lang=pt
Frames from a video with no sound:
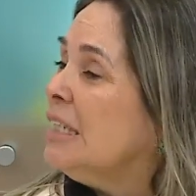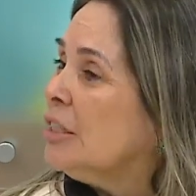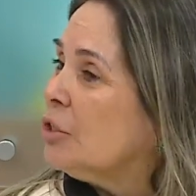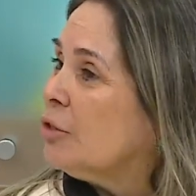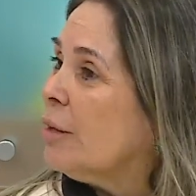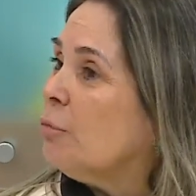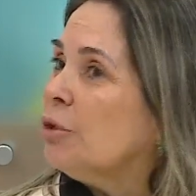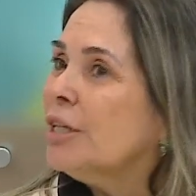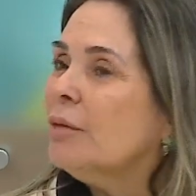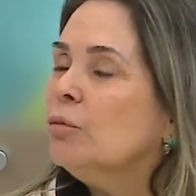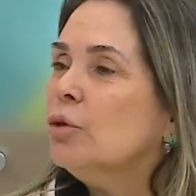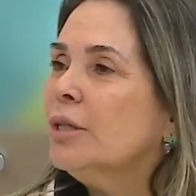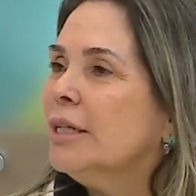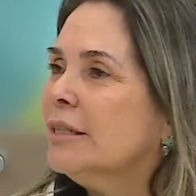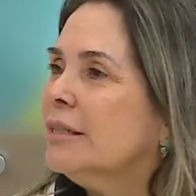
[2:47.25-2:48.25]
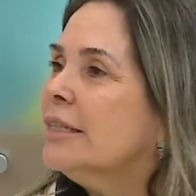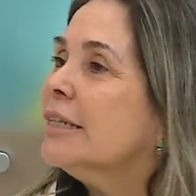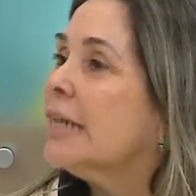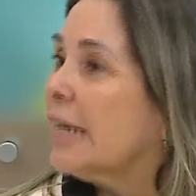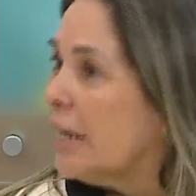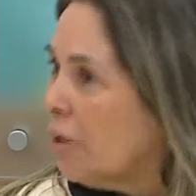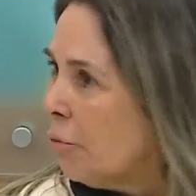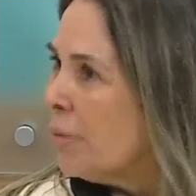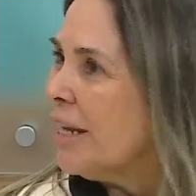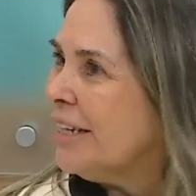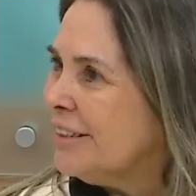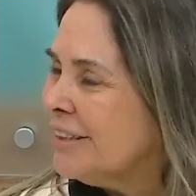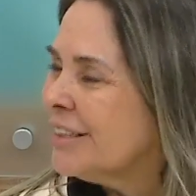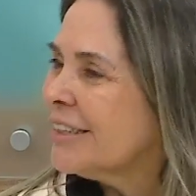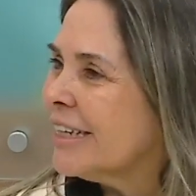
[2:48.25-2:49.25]
Isso é muita mudança
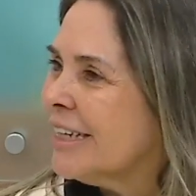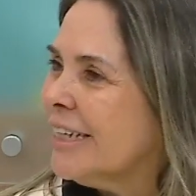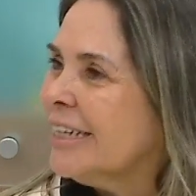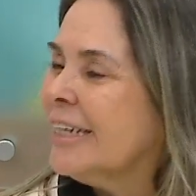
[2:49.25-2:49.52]
realmente, né?